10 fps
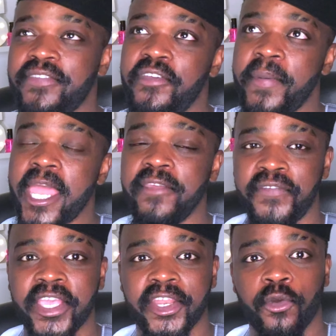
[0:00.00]
في بالي
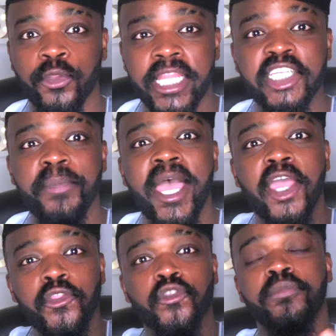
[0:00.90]
فكره قلت ليش ما
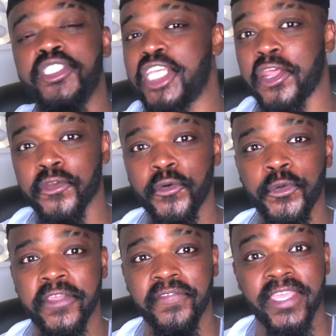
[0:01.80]
انتم
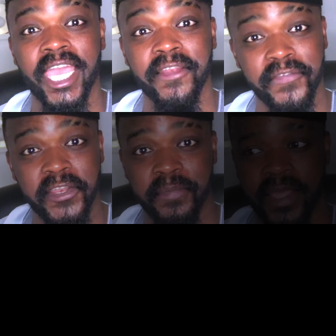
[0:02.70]
تشاركوني في الفيلم
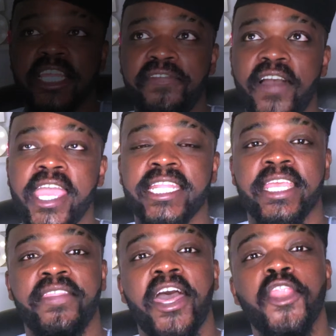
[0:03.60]
هذا ايش الفائده
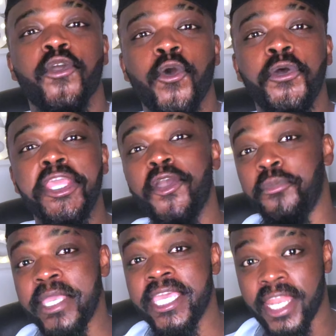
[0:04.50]
اذا انا كوني
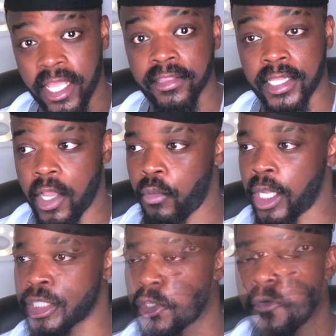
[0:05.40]
يوميا اطلع
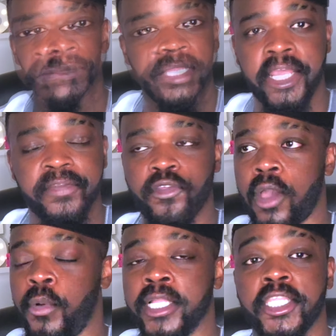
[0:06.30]
واعطيكم درس
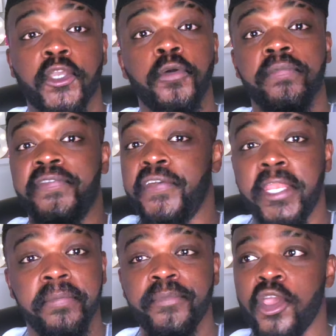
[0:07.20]
او اعطيكم
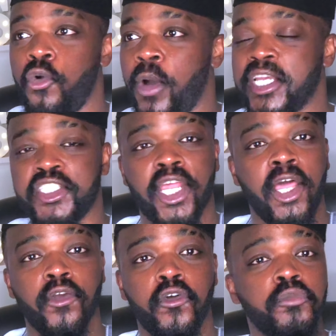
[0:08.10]
فيلم واشرح
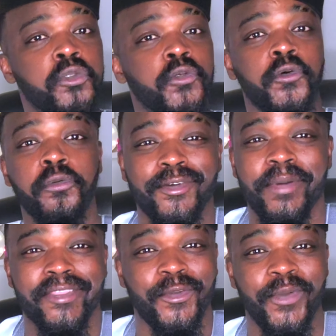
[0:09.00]
لكم وتروحون
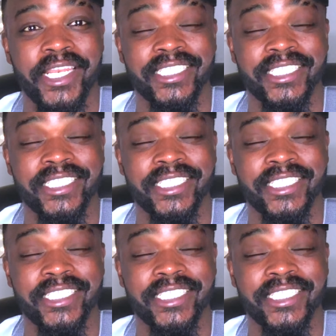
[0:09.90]
وما سوينا